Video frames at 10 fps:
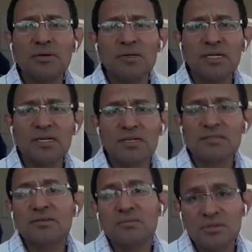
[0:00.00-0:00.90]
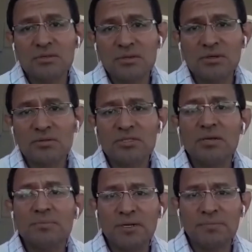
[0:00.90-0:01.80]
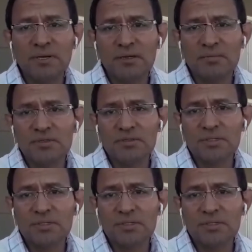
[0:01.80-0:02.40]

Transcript: vuelvan a casa, como, siempre esperamos.